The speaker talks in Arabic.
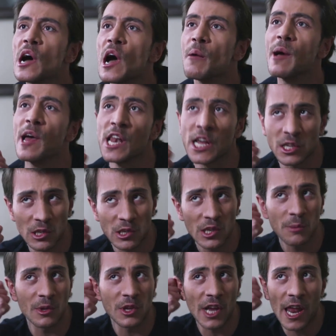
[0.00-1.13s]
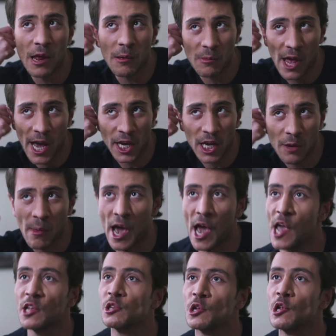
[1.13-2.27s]
عم بقول لك اتصلي بديانا بدي احكي
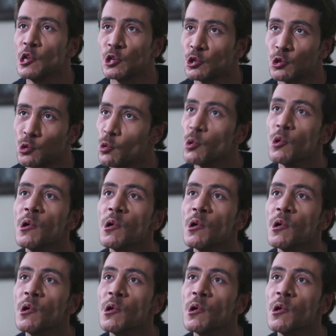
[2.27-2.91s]
معها انت الشو